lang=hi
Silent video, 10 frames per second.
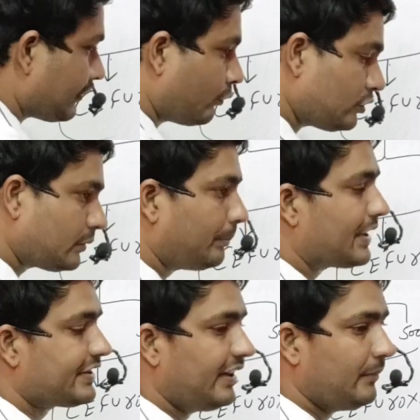कुछ
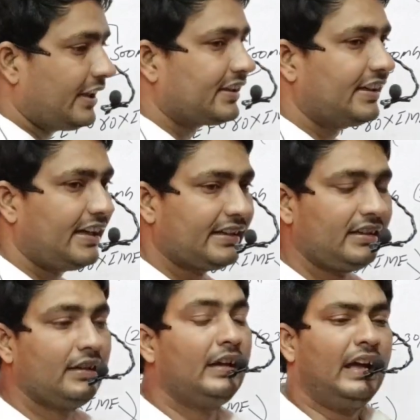पेशेंट में देखा गया है कि
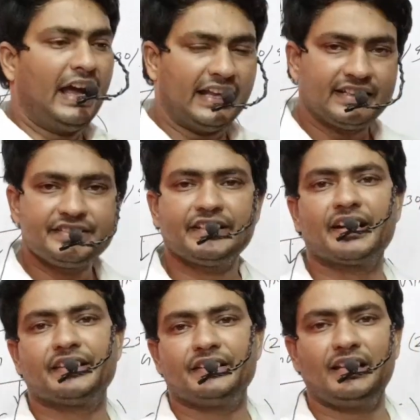एलर्जी
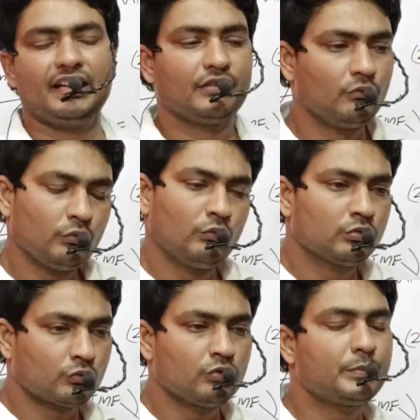कर देता है
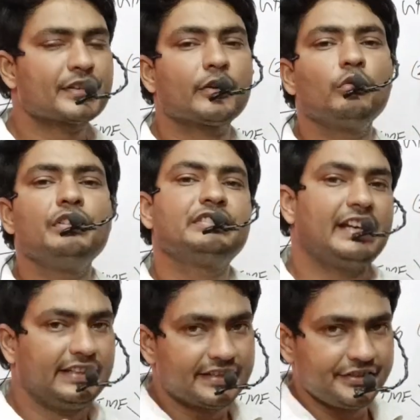उस कुछ पेशेंट को
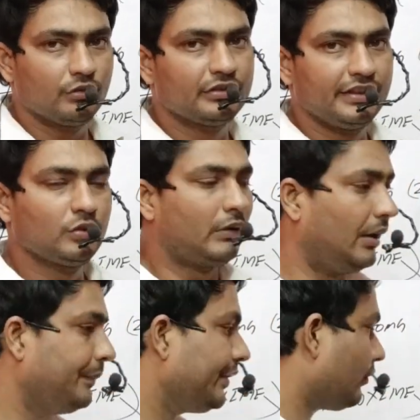इससे एलर्जी होती है तो
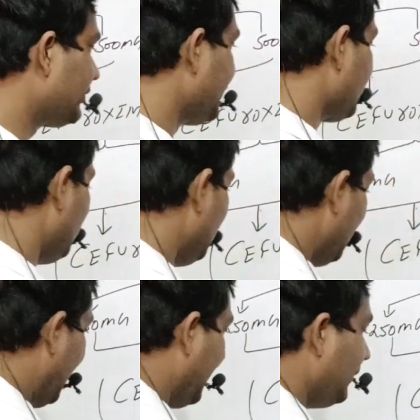वहाँ पर डॉक्टर इसको
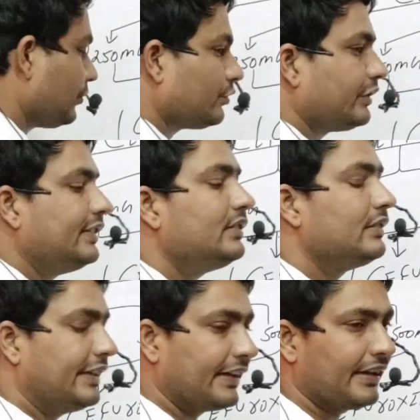एमोक्सोसिलिन
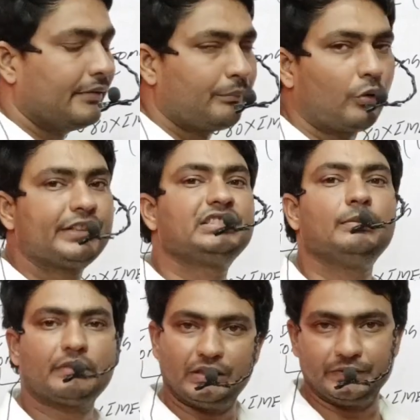देंगे
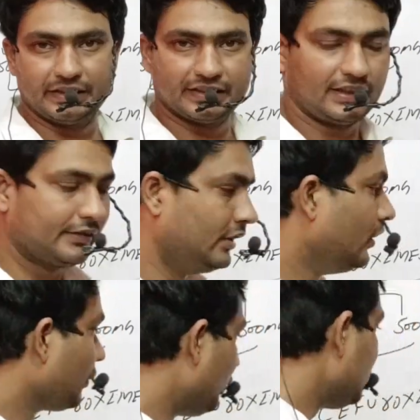पोटेशियम कल्विनेट के साथ
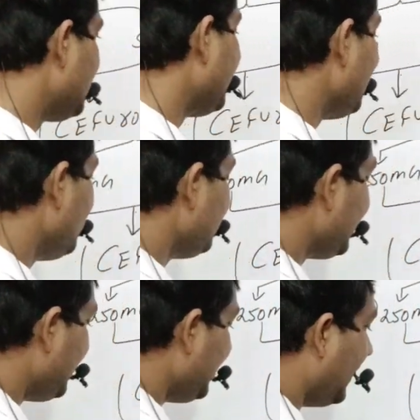कुछ पेशेंट में ये होता
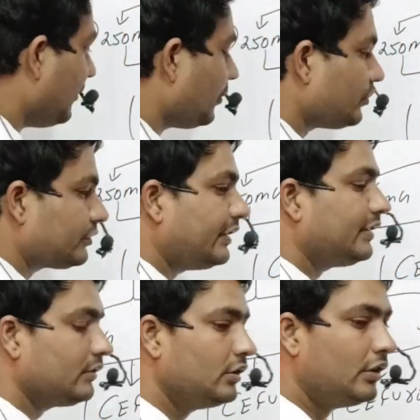है कि भाई
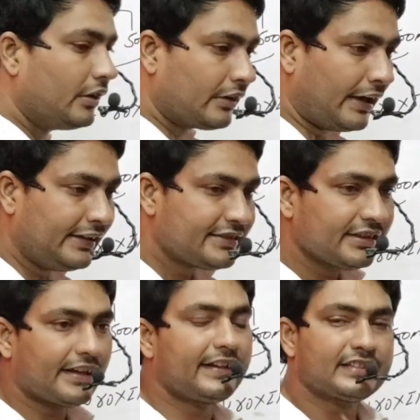एमोक्सोसिलिन एलर्जी
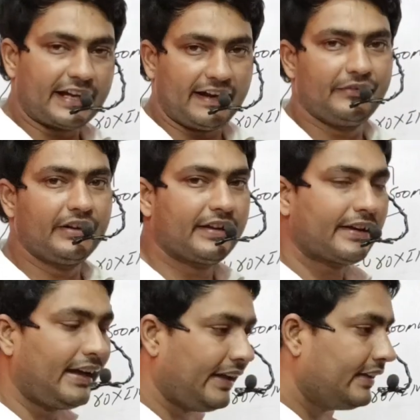कर रही है साइड इफेक्ट कर
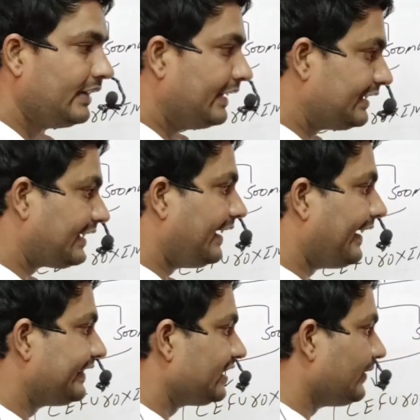रहा है स्किन
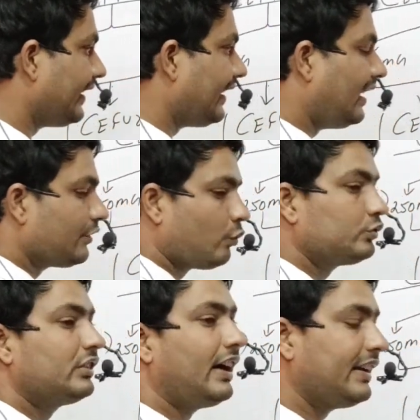रेसेस वगैरह
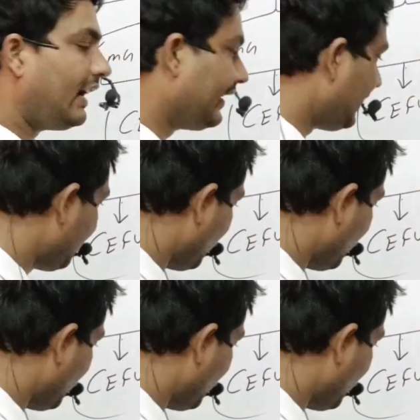सूजन आना आना